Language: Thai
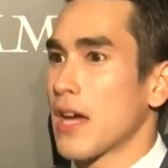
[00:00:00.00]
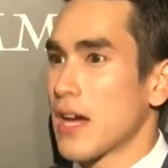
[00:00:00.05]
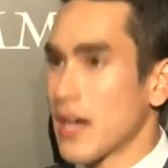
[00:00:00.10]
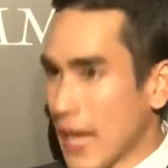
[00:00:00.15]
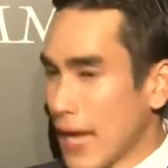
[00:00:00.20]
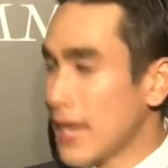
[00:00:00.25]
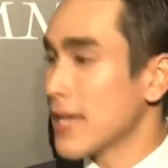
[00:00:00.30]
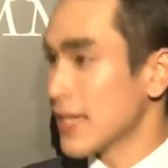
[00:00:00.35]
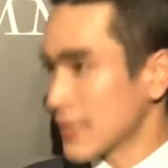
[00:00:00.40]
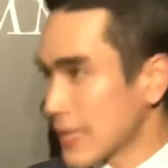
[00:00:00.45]
คื
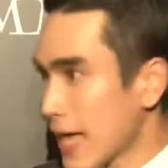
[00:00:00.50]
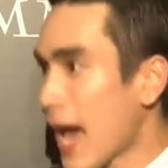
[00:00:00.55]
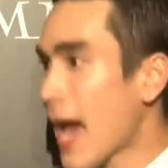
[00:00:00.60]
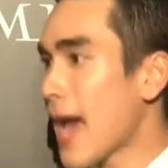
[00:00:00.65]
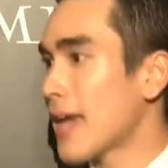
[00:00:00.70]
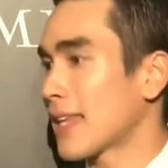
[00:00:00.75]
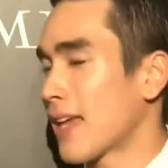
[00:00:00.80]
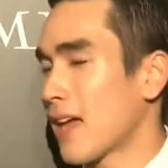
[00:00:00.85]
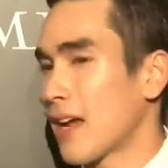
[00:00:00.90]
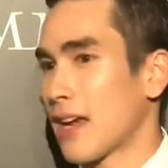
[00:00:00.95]
อแกเดิน
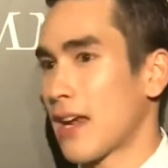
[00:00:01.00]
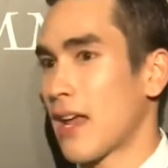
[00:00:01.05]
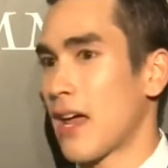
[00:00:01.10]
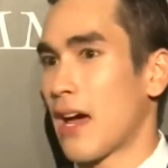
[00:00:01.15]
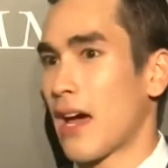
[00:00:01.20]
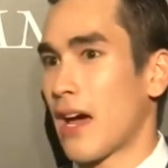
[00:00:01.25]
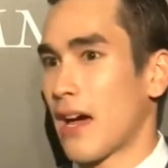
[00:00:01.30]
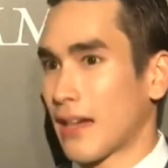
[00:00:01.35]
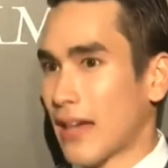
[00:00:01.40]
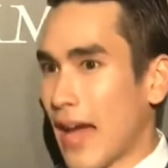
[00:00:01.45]
ได้แต่
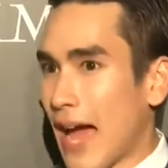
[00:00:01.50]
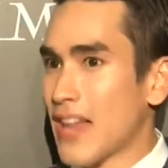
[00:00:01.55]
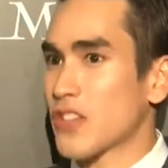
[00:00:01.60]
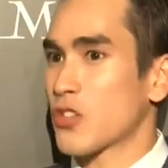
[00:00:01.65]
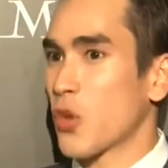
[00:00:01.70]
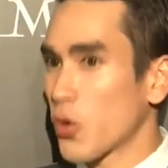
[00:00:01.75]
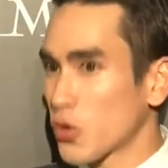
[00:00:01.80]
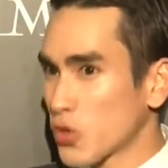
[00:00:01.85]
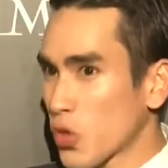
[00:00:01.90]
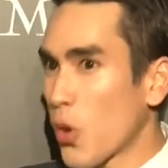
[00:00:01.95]
เอ่อการ
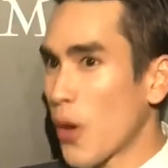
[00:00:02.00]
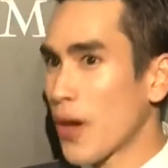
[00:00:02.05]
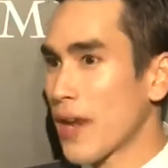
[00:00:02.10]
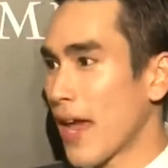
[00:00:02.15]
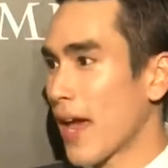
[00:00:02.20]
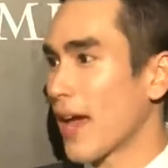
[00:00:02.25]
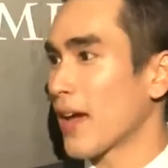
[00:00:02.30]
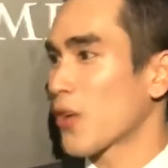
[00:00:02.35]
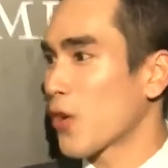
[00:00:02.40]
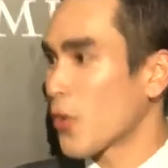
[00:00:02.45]
ทรงตัว
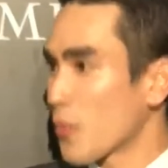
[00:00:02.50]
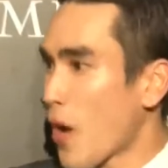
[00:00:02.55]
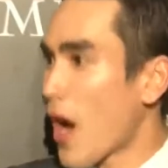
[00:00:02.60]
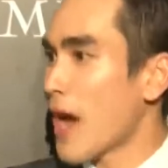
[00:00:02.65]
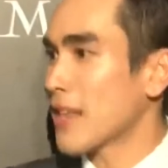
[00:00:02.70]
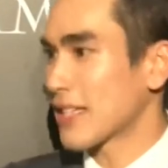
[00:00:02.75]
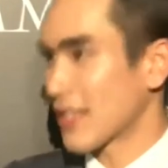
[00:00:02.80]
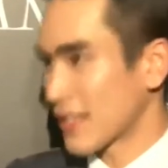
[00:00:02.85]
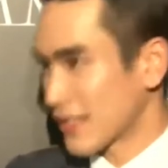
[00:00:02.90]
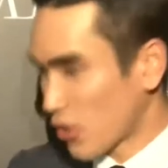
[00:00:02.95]
เนี่ย คุณพ่อ
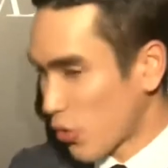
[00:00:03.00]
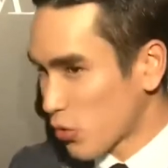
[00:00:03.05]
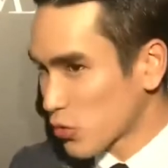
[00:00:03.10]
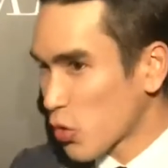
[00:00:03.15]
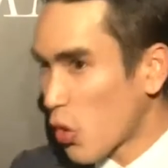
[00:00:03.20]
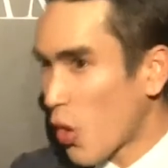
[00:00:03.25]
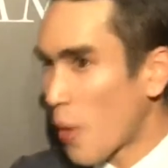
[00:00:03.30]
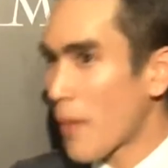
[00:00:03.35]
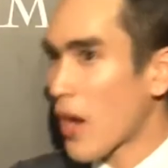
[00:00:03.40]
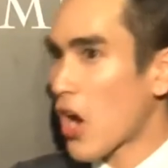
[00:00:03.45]
อาจจะทรง
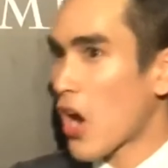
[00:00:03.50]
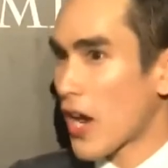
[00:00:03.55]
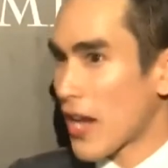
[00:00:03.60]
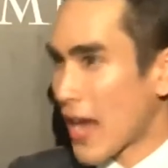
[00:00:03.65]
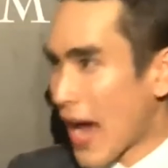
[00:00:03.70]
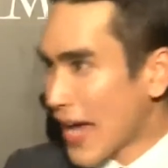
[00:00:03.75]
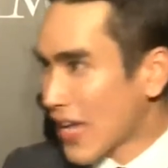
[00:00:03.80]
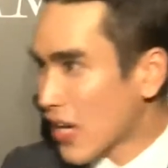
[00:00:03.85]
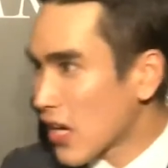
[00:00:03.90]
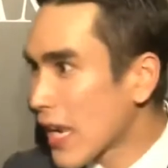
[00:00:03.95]
ตัวไม่ค่อย
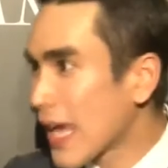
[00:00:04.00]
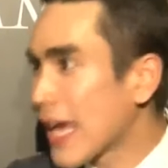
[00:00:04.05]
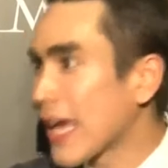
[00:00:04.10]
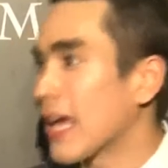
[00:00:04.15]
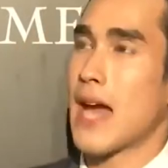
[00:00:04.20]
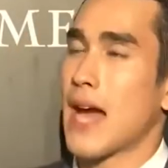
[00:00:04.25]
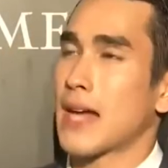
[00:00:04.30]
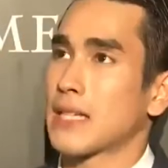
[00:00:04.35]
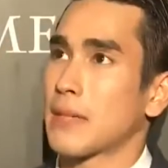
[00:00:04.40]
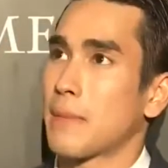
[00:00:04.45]
ได้เท่าไหร่
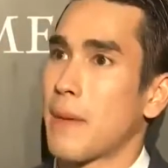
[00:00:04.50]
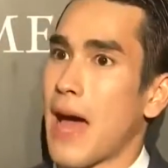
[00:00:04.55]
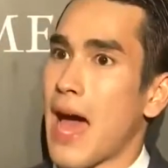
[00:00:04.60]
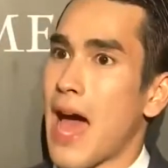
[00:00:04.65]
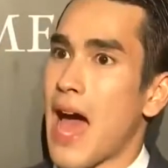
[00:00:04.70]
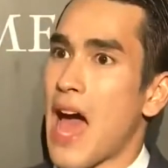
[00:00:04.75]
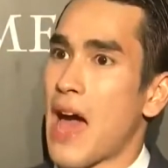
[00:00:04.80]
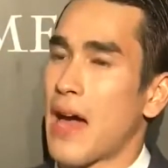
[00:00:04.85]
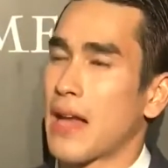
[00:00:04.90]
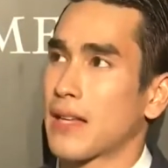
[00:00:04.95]
อยากจะ
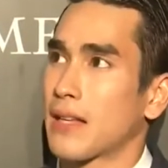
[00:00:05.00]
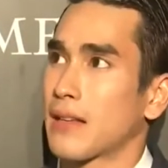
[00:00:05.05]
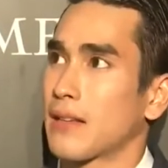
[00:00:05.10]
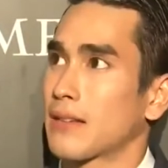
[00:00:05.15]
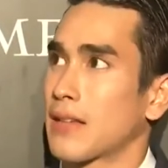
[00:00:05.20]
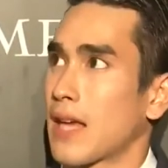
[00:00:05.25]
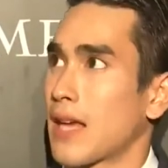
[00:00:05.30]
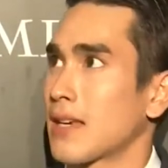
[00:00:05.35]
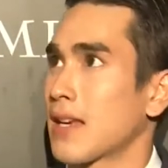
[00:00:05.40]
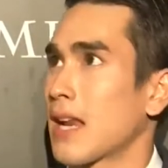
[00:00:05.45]
พา
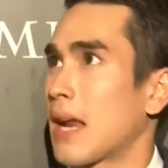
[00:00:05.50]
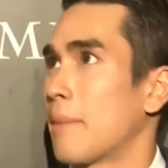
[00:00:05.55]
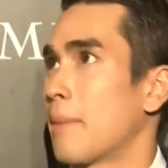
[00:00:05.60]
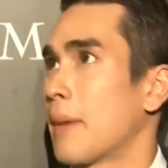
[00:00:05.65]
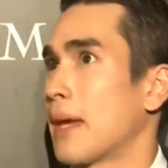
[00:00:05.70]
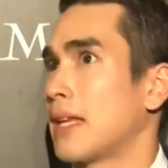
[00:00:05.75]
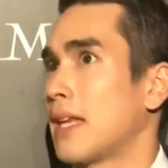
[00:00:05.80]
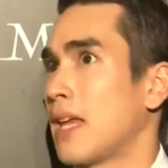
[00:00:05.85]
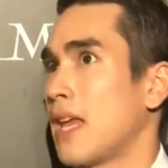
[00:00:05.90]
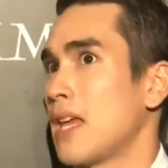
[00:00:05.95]
ท่านกลับ
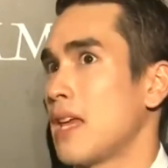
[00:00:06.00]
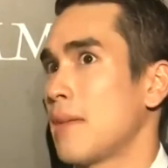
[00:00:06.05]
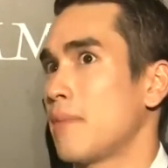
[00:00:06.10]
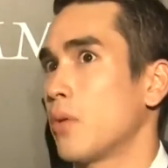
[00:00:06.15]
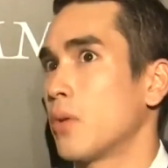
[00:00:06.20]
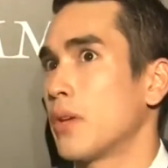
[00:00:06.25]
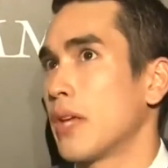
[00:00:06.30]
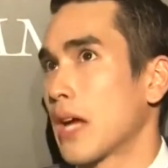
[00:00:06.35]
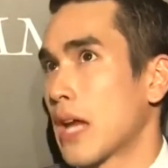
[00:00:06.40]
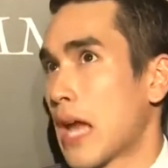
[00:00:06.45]
ไปที่ญี่
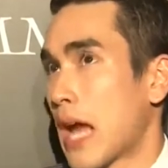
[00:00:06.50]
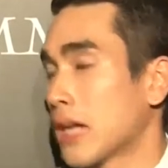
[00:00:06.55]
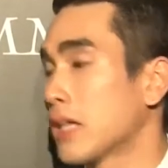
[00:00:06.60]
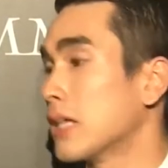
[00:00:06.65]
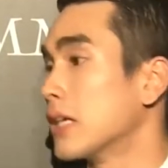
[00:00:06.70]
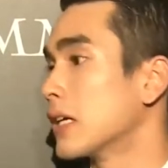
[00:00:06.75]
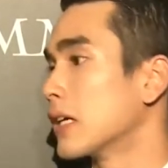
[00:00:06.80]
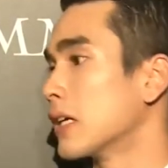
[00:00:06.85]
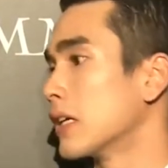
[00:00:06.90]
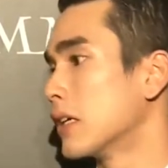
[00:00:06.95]
ปุ่นอีกครั้ง
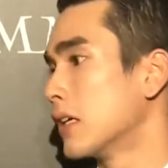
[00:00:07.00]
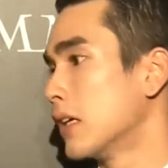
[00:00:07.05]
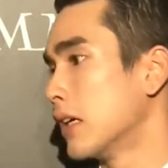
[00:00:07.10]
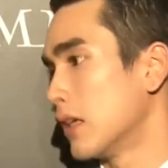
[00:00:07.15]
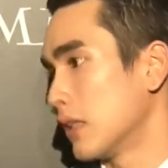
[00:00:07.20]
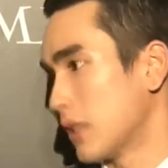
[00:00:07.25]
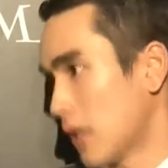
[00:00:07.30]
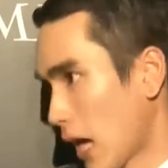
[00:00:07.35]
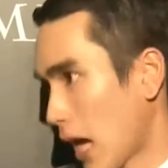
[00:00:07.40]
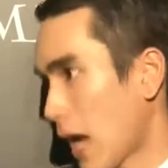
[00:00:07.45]
หนึ่ง
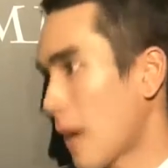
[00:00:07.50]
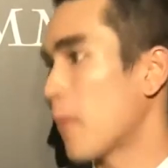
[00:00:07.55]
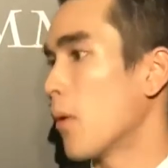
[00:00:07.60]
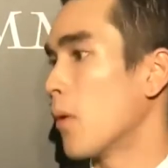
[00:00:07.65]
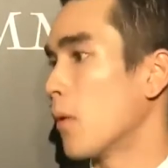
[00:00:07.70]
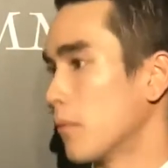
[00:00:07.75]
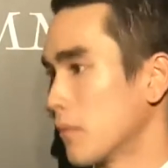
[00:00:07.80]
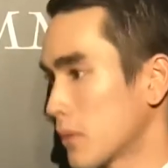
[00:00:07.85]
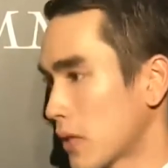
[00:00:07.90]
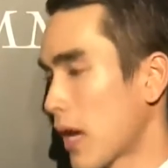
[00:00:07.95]
นะครับ
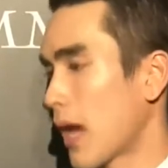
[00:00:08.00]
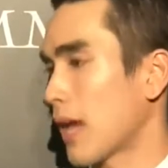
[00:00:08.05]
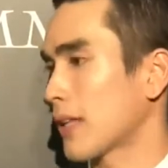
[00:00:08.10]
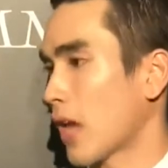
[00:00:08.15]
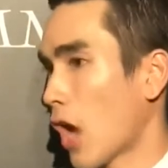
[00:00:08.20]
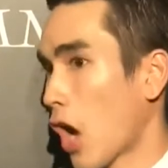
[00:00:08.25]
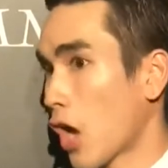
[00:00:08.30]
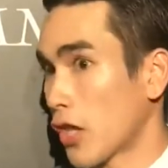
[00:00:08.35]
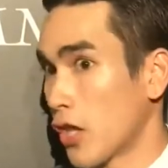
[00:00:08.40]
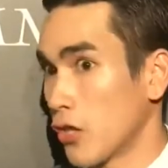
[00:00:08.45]
ผมใช่
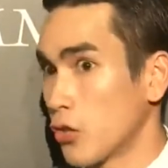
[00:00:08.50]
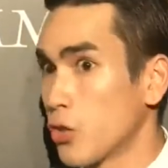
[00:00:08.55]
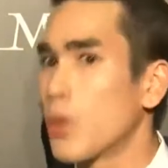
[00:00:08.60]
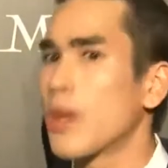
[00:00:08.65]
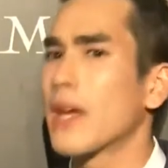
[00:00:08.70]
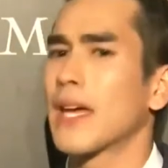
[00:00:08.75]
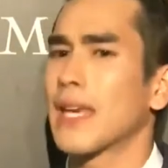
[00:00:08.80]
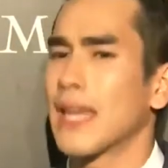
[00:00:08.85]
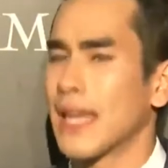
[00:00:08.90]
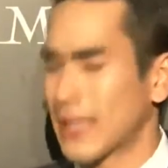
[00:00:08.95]
แต่ก็เดี๋ยวดู
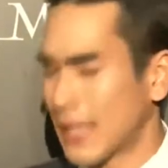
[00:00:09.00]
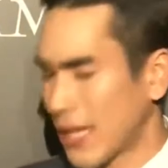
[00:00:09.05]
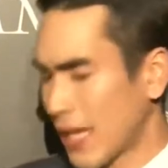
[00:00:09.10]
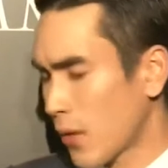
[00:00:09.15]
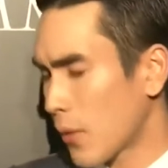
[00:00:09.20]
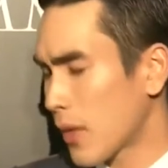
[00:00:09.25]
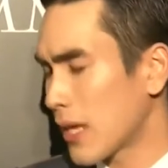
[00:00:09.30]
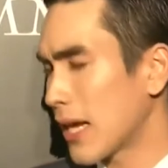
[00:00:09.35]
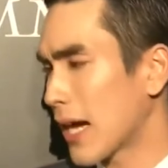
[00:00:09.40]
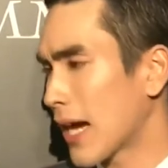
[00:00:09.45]
กันอีกที
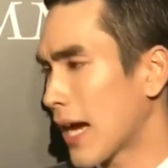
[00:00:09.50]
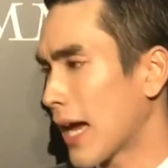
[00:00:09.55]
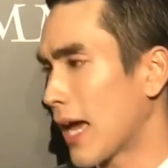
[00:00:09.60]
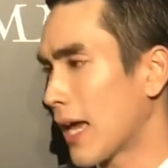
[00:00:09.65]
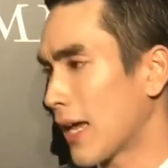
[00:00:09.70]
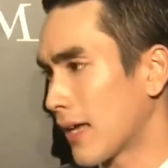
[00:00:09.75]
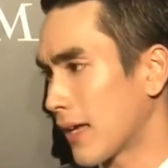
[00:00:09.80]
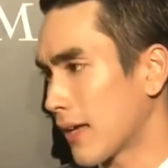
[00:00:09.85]
ว่ายังไง